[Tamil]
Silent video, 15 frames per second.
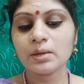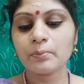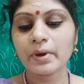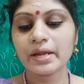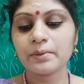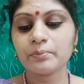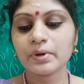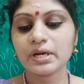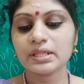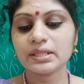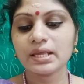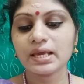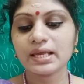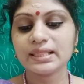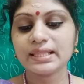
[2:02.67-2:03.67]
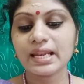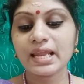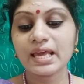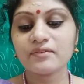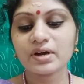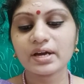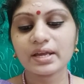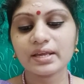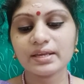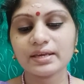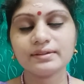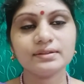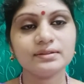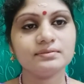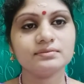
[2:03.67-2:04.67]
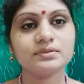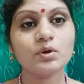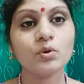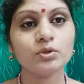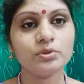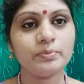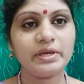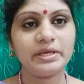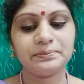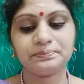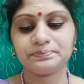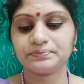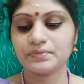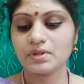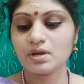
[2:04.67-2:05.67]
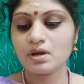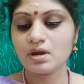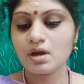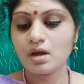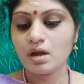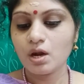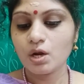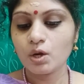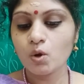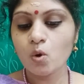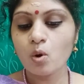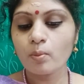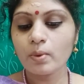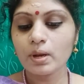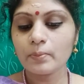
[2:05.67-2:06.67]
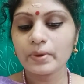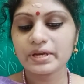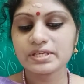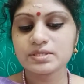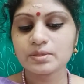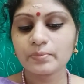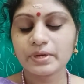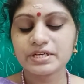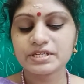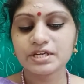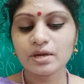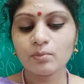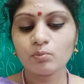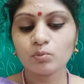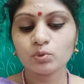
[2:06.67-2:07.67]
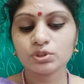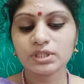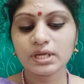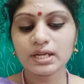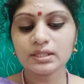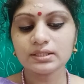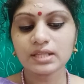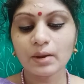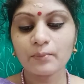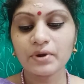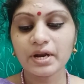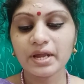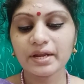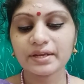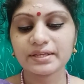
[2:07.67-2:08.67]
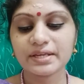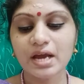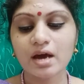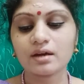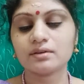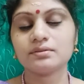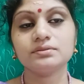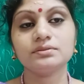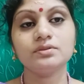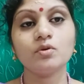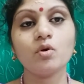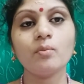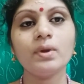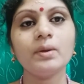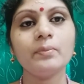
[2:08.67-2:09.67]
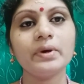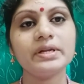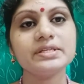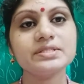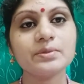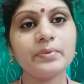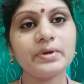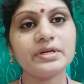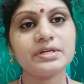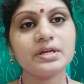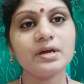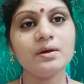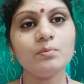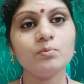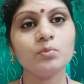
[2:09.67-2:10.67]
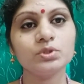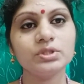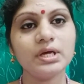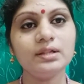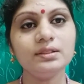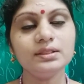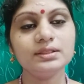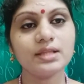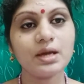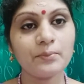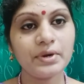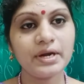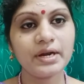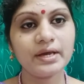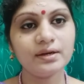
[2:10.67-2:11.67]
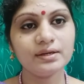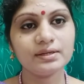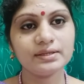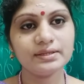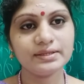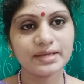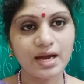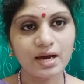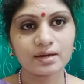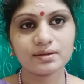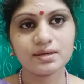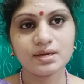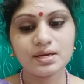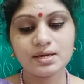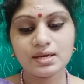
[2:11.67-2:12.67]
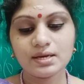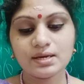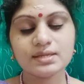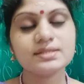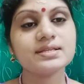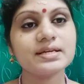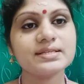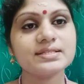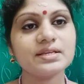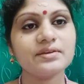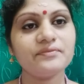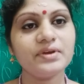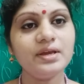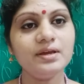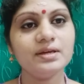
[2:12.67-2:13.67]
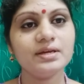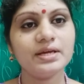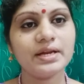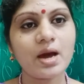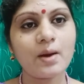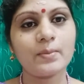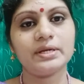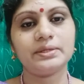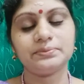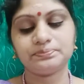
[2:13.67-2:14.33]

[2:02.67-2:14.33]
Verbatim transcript: பயன்படுத்திய திணை வகை எது கோதுமை நோபல் பரிசு பெற்ற முதல் தமிழர் யார் நோபல் பரிசு பெற்ற முதல் தமிழர் யார் சர் சி வி ராமன்